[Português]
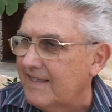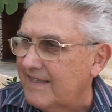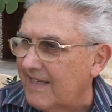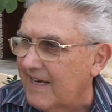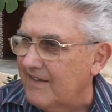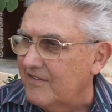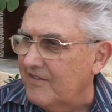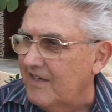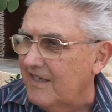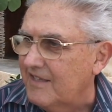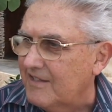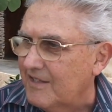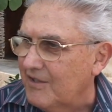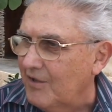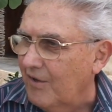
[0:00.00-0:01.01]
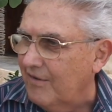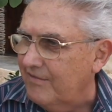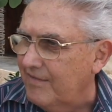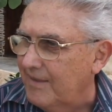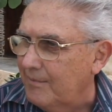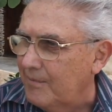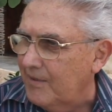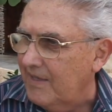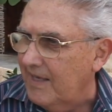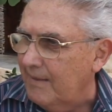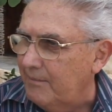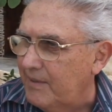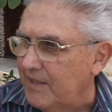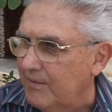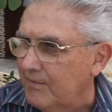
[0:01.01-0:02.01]
trazer entre novembro e
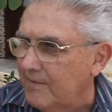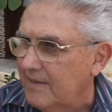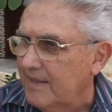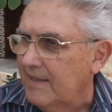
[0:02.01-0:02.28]
abril